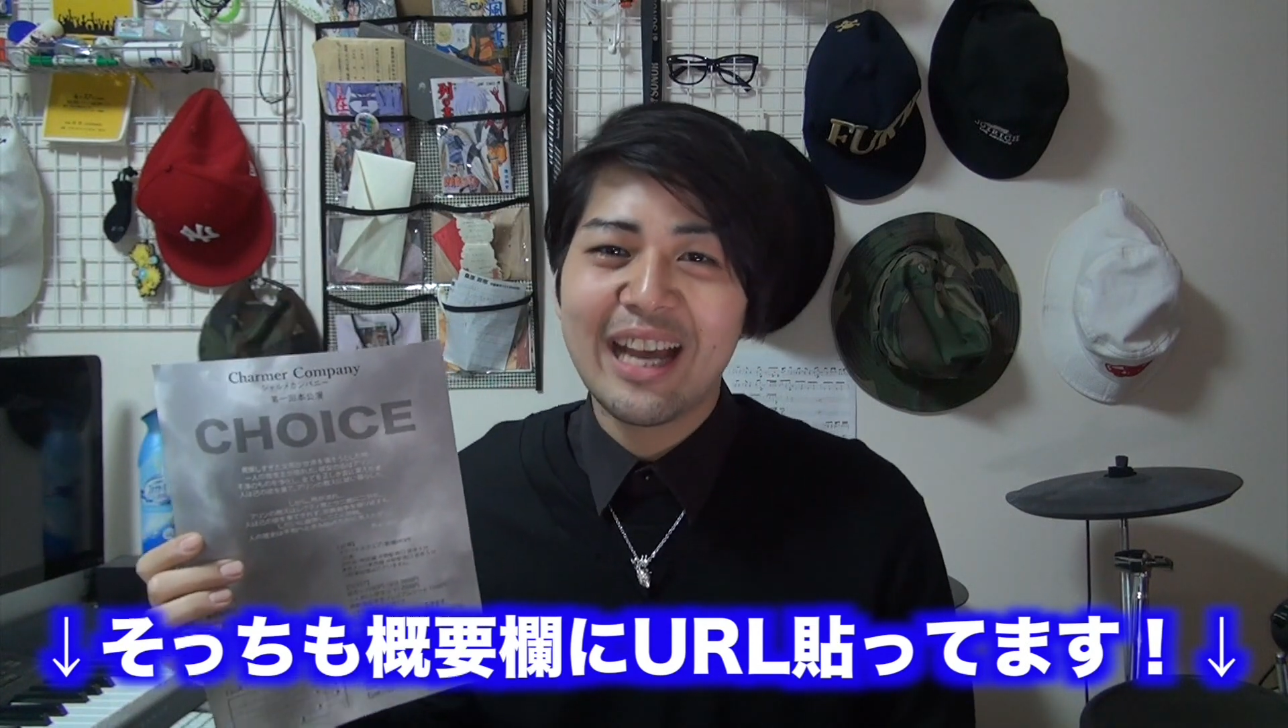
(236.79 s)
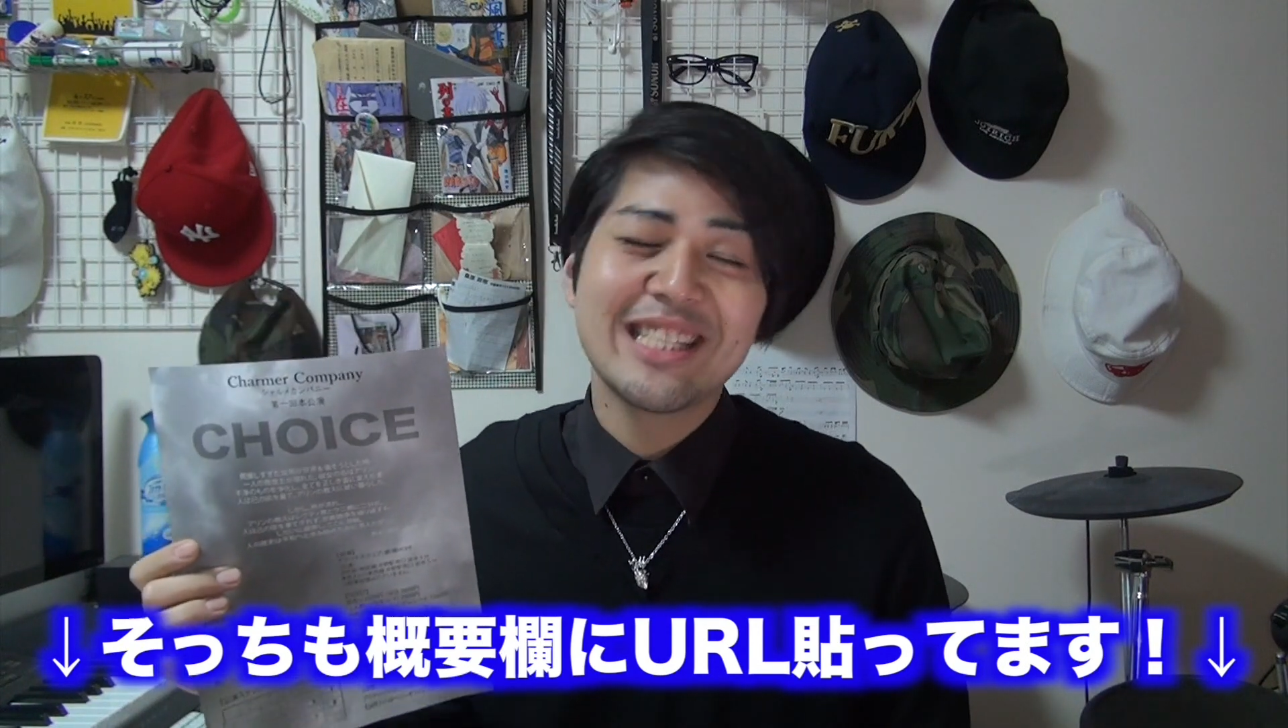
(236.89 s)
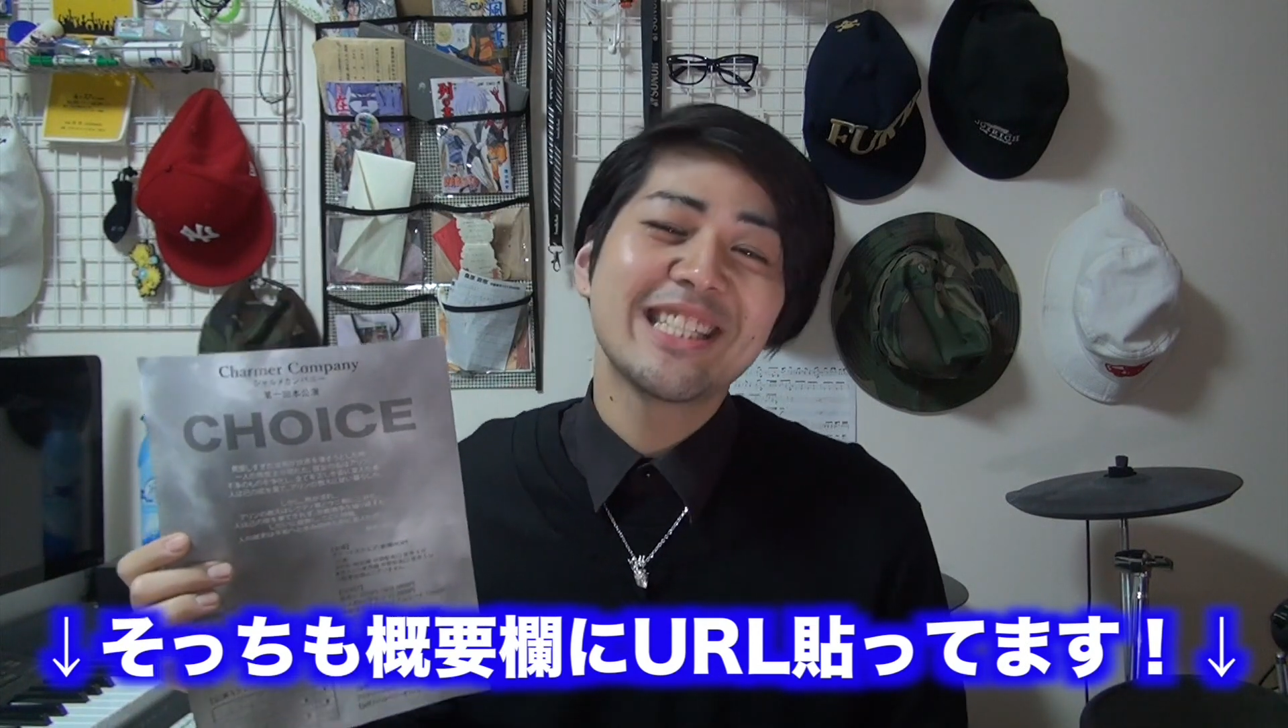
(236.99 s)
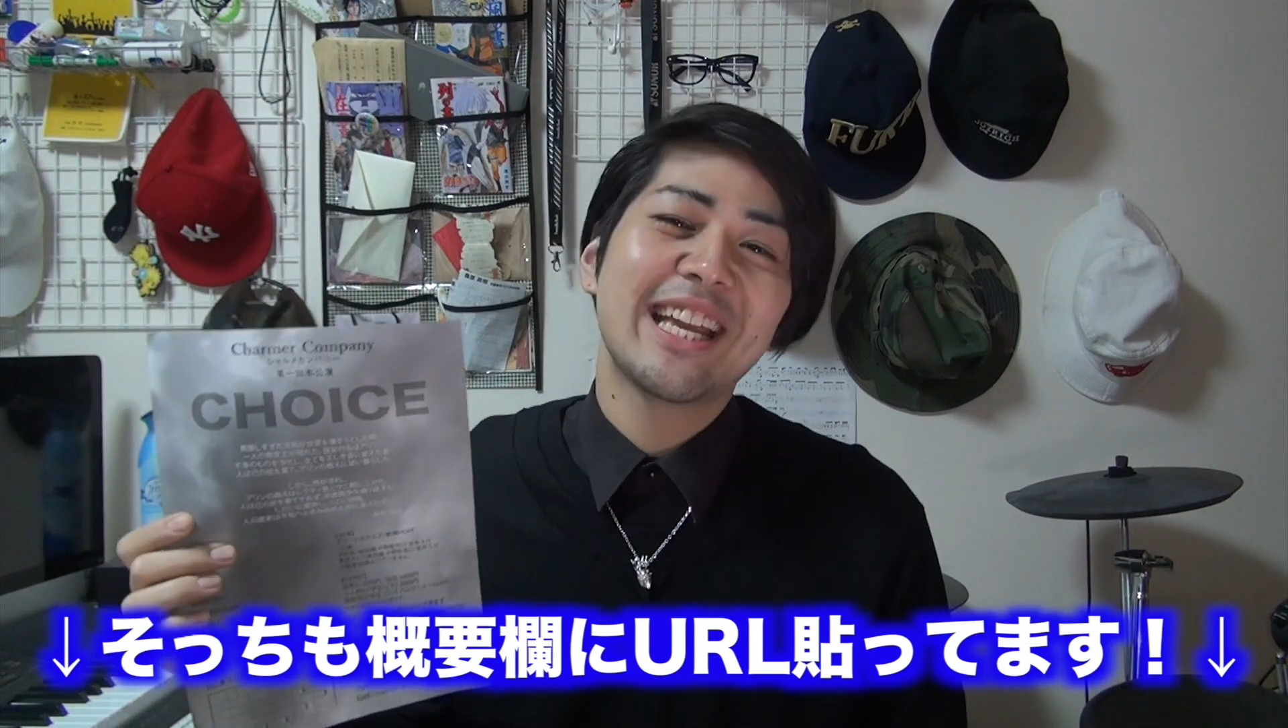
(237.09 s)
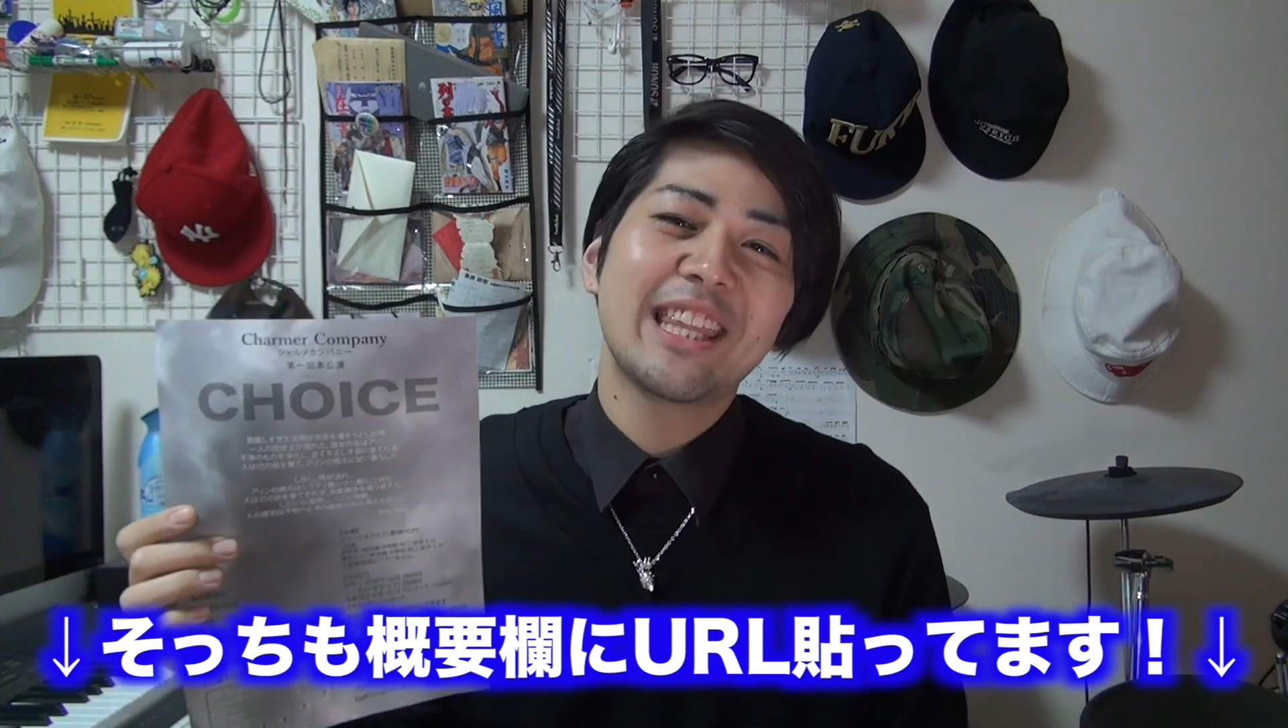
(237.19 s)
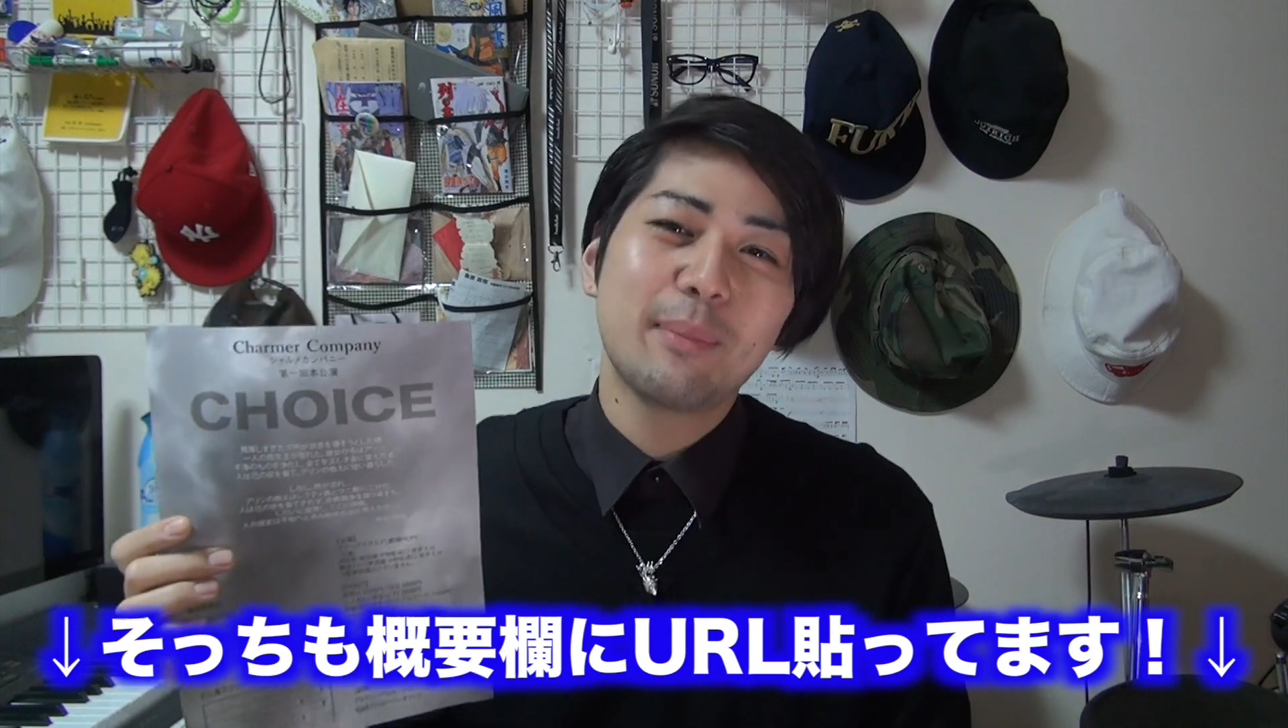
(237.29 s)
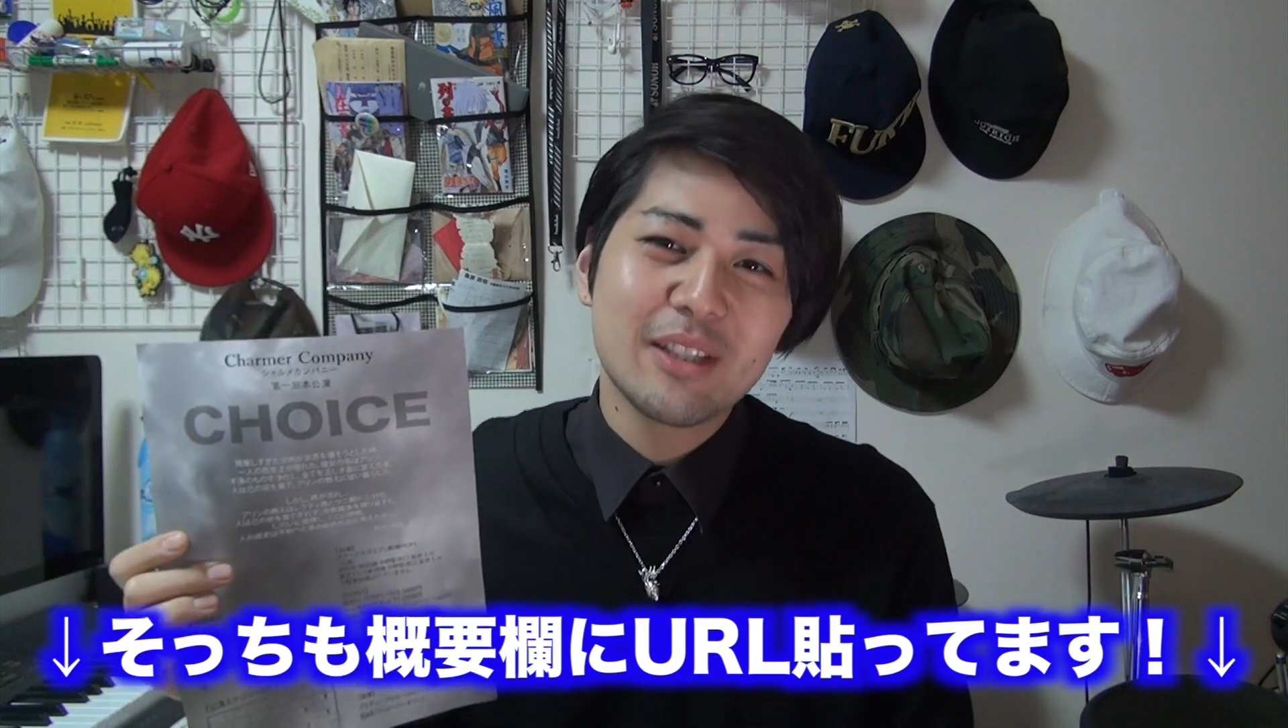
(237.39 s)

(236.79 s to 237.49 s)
配信されて